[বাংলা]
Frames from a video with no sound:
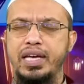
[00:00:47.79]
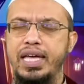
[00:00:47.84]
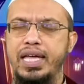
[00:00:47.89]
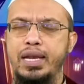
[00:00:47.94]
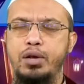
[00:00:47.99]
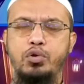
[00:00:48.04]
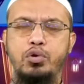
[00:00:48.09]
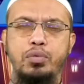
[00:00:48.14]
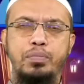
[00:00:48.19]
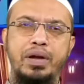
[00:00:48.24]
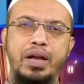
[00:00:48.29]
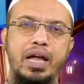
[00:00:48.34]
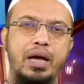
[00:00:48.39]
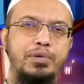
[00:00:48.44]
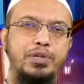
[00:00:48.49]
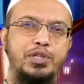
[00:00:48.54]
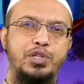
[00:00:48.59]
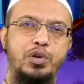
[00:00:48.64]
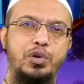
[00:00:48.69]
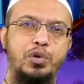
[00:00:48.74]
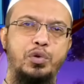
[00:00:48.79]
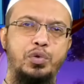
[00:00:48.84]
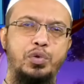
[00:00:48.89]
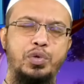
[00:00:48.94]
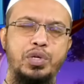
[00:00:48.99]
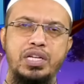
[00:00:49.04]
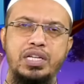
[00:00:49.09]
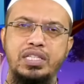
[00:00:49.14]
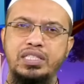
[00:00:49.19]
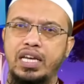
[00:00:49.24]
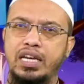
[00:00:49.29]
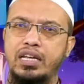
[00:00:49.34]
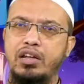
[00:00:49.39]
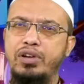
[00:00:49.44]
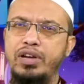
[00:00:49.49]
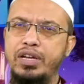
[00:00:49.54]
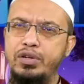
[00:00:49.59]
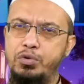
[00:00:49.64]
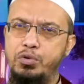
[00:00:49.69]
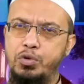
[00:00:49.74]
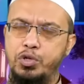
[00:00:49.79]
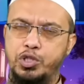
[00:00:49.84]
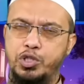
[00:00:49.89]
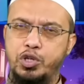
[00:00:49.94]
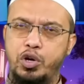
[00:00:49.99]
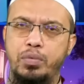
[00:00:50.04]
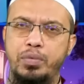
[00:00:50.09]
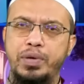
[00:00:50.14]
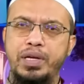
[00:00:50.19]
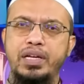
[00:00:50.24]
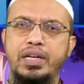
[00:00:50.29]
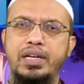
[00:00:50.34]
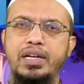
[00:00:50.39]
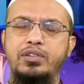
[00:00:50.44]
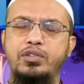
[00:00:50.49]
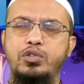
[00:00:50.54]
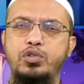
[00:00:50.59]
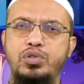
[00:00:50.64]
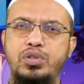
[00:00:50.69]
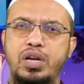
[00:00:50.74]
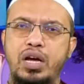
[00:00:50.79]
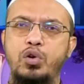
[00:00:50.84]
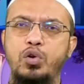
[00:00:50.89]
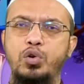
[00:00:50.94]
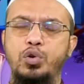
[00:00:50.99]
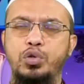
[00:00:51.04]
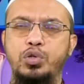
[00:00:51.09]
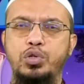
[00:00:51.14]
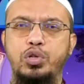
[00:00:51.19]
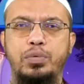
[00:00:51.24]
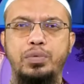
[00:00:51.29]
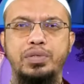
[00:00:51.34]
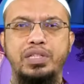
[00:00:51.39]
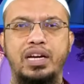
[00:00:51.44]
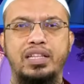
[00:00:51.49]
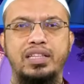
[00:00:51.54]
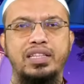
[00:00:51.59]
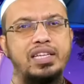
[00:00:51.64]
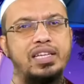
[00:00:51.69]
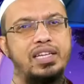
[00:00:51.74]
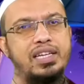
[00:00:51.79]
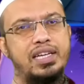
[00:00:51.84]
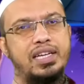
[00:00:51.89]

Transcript: এরকম না বিষয়গুলো যার কারণে একটু কষ্ট হবে একটু স্ট্রাগল করতে হবে দাঁড়াতে